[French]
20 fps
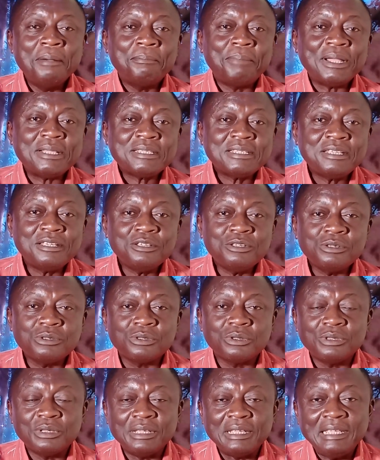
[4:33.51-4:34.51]
Parce
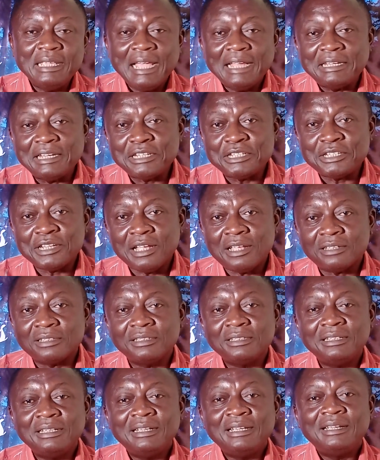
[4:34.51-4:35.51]
qu'il y a des gens
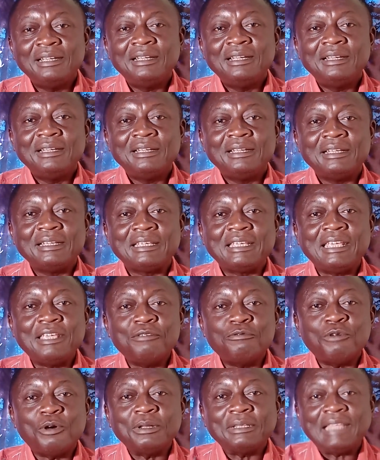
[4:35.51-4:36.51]
qui
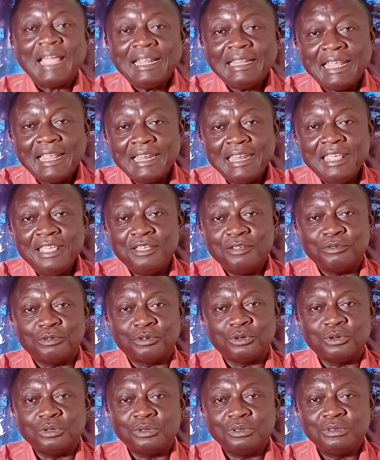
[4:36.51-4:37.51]
vont dans des livres,
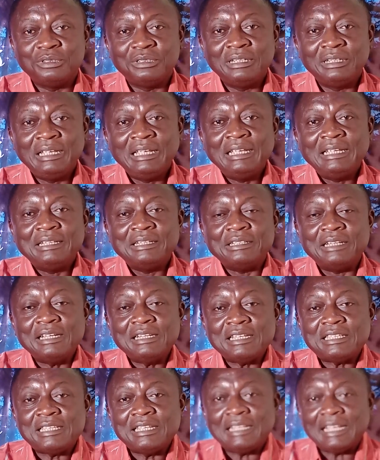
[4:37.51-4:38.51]
dans
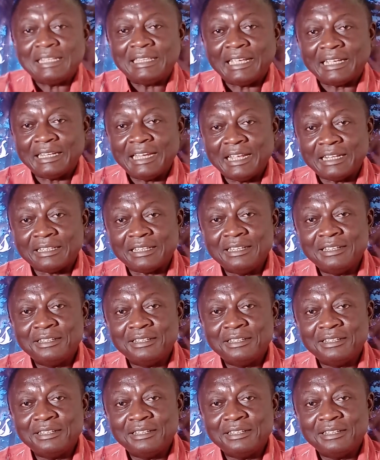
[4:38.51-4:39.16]
des sites internet,